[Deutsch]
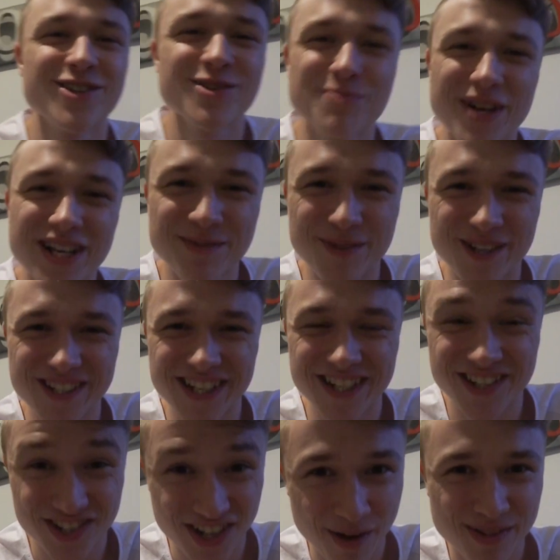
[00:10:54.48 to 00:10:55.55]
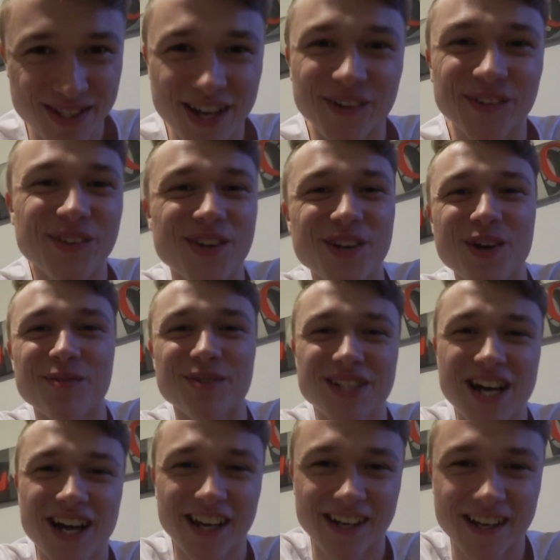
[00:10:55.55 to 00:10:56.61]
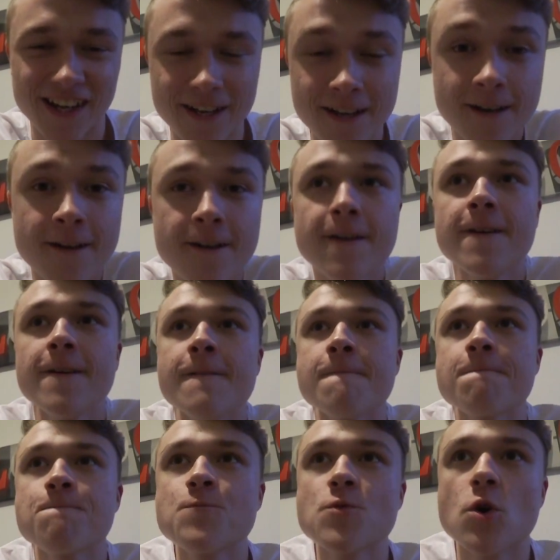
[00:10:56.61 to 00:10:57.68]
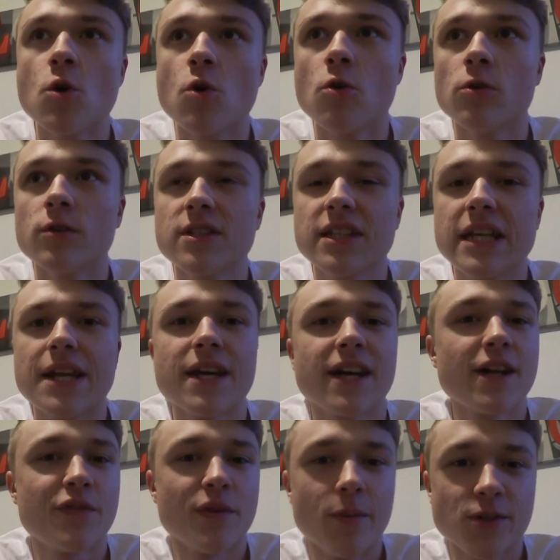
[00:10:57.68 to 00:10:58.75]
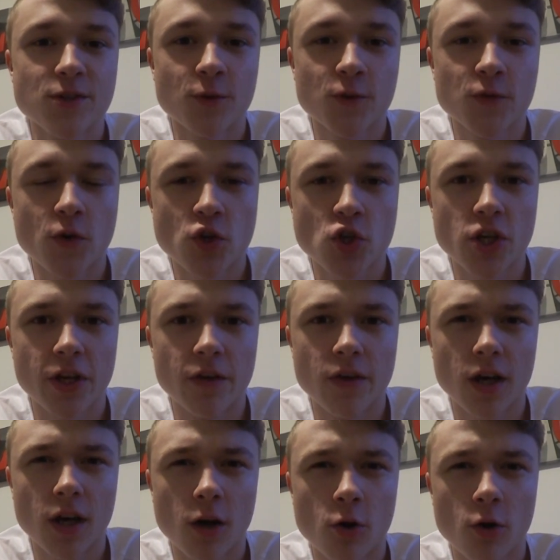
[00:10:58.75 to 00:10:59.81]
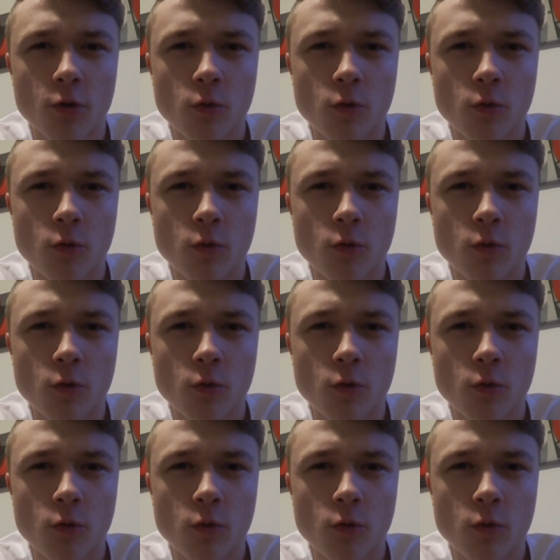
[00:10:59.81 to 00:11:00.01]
Nein, Spaß beiseite. Schreibt es gerne unten in die Kommentare hinein. Und generell Verbesserungsvorschläge wären auch